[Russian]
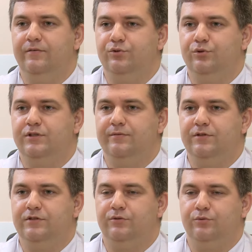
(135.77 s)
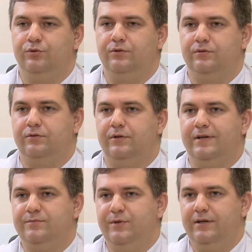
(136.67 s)
Все зависит от э,
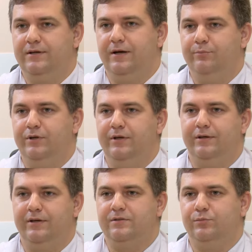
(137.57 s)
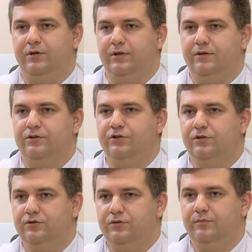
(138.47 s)
размера камней, размера
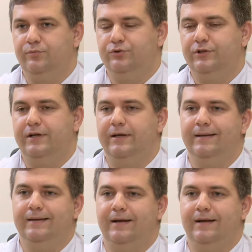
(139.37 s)
желчного пузыря,